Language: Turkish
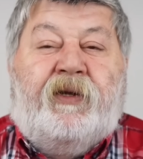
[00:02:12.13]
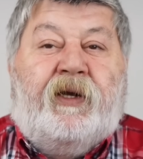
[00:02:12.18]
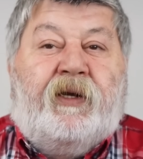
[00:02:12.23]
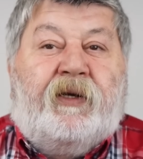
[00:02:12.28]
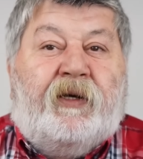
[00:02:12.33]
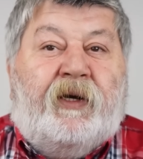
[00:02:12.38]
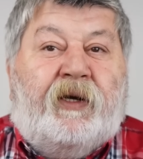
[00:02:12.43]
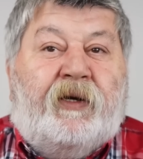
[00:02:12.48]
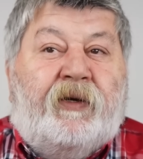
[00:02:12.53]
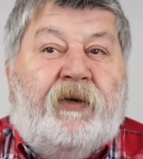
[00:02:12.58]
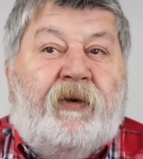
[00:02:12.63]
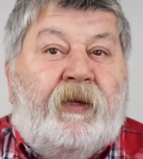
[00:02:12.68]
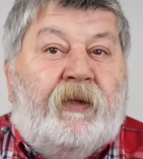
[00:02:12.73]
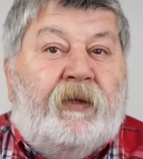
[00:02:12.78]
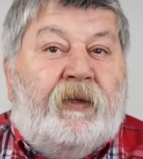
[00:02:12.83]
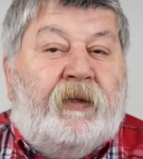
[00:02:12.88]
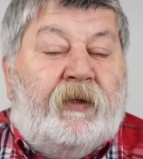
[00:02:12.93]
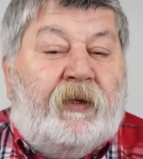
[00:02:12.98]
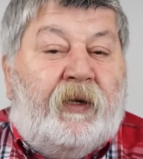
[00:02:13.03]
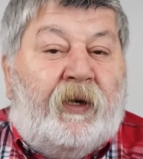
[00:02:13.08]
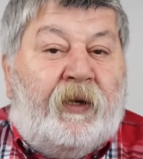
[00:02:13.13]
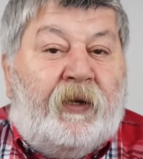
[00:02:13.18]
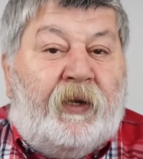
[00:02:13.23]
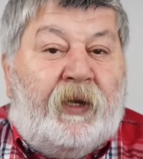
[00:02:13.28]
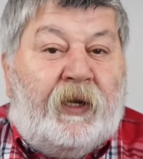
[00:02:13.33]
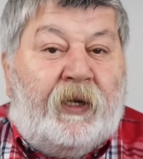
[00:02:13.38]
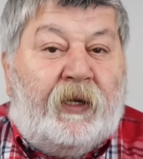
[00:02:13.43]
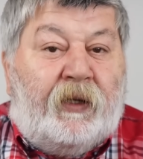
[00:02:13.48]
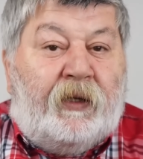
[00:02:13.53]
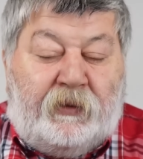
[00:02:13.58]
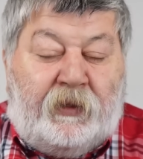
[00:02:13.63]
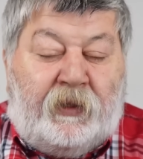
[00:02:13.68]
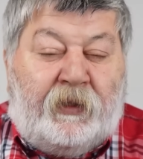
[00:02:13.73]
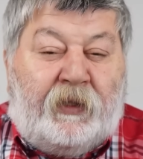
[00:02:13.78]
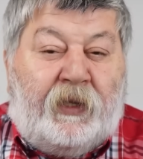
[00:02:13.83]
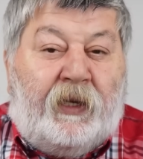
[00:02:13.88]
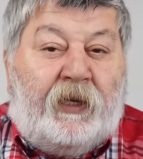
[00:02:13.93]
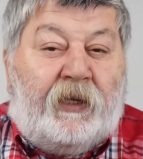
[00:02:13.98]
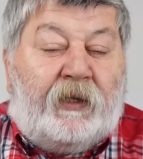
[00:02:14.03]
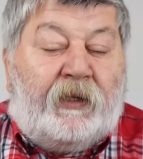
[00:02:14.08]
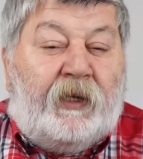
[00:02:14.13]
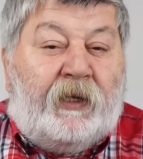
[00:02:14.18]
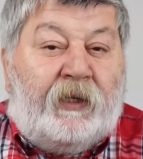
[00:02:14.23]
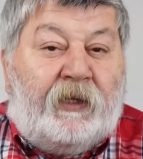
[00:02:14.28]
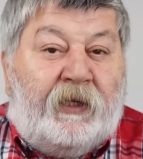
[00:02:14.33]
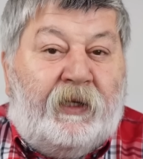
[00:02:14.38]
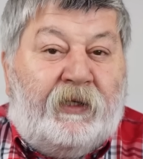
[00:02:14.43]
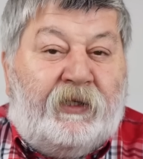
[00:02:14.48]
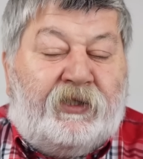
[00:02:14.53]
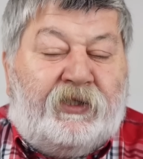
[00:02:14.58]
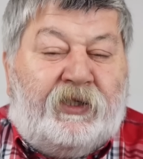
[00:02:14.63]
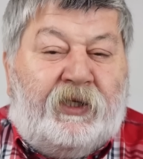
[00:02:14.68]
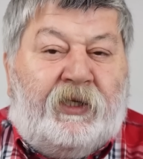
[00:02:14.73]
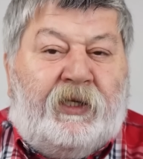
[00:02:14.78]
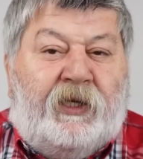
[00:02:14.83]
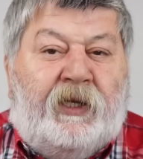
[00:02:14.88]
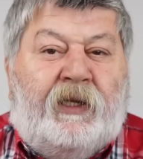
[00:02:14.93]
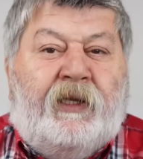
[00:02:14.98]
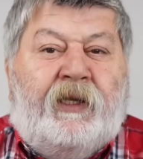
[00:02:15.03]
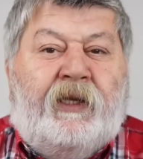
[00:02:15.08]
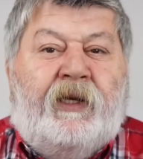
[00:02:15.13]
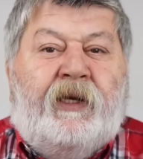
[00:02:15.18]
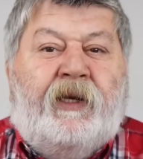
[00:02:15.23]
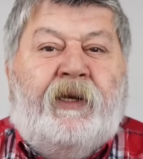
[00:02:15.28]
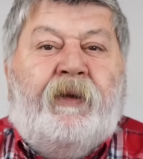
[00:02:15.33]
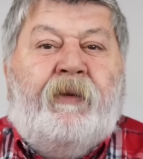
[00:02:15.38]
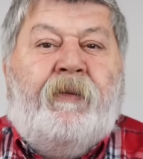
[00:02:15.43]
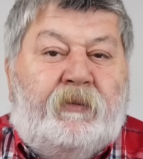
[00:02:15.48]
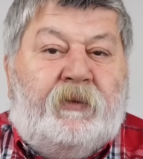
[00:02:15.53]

tekrar e, aday adaylıktan geri çekildiğini,